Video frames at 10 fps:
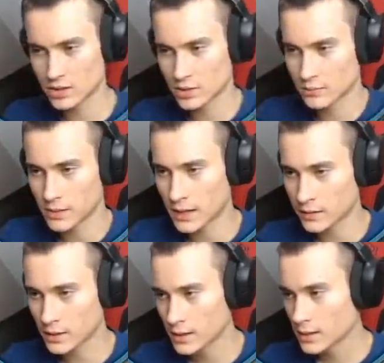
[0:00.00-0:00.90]
ten plan,
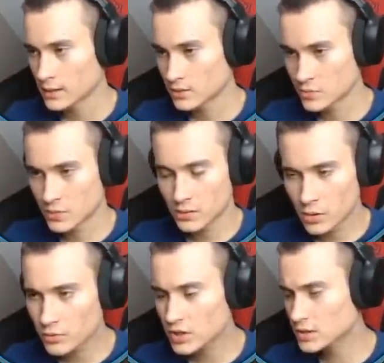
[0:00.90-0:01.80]
żeby
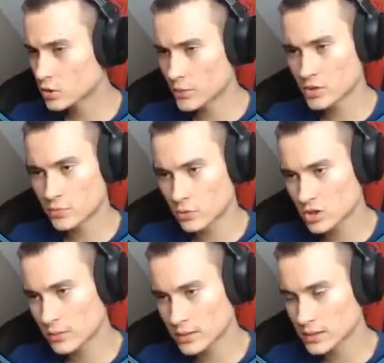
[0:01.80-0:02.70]
no wszystko dobrze było,
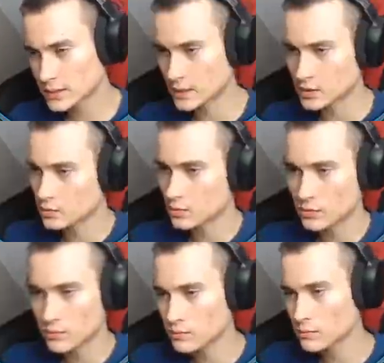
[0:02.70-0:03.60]
trzeba się znać, no, to
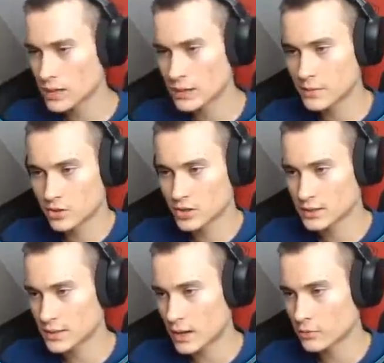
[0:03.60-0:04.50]
jak nie będziesz się
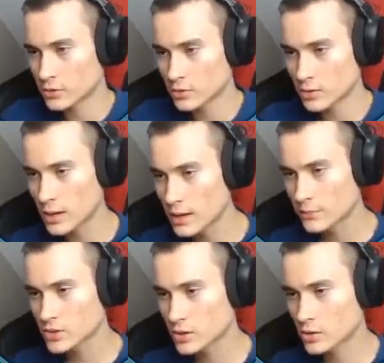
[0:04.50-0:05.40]
znał, no to
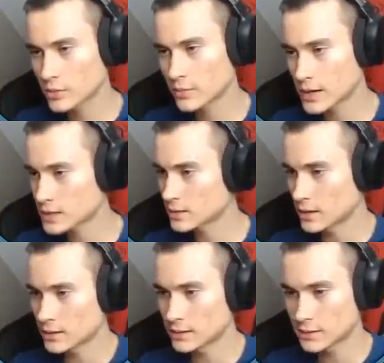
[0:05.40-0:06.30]
przykro mi bardzo,
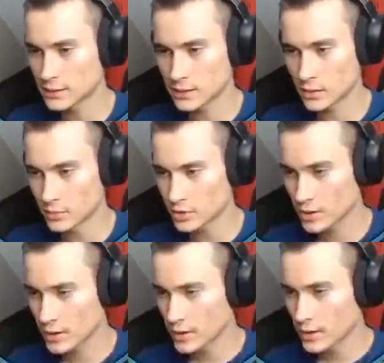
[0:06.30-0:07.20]
ale nic nie zrobisz.
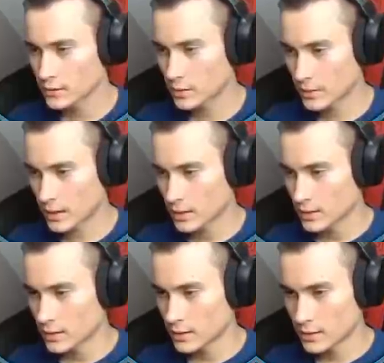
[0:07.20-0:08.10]
Dobra,
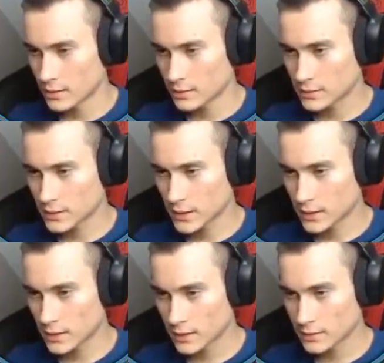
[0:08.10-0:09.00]
e, cyk,
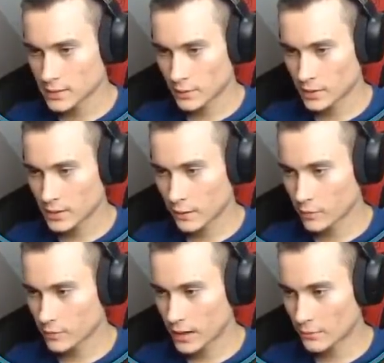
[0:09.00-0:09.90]
zamykamy
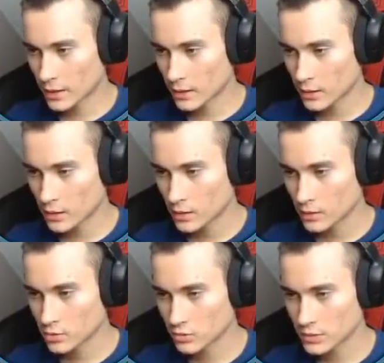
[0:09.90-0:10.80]
bramę,
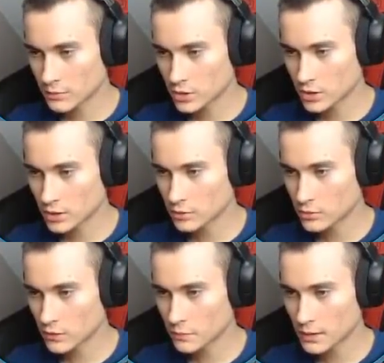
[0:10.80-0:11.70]
żeby tam się nikt tu
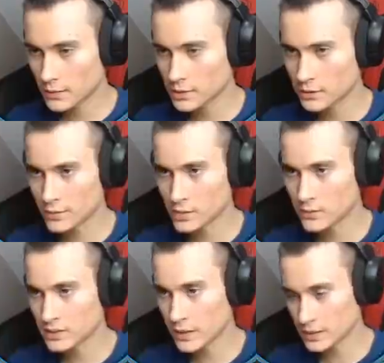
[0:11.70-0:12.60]
nie wpierdził, jakieś
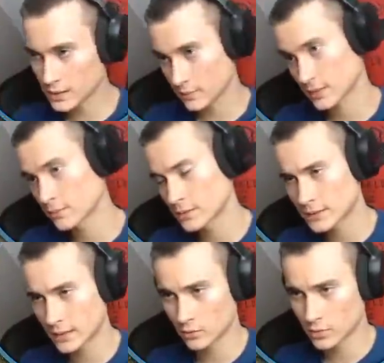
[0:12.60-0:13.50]
bezpańskie psy, bo
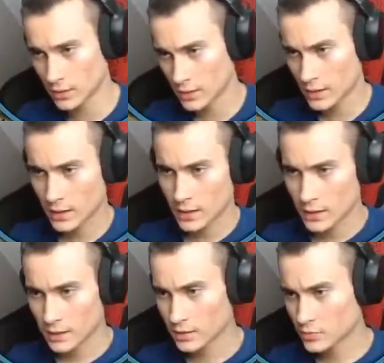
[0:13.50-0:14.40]
ostatnio tutaj
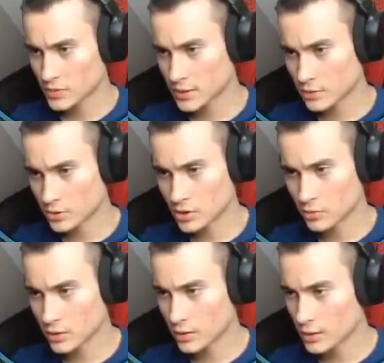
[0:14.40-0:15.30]
jakieś psy
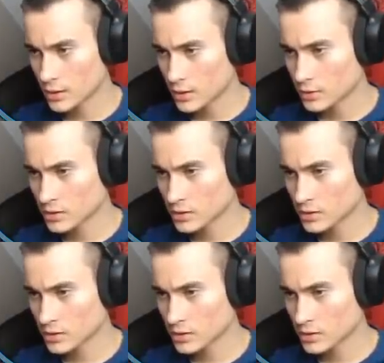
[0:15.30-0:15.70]
chodziły to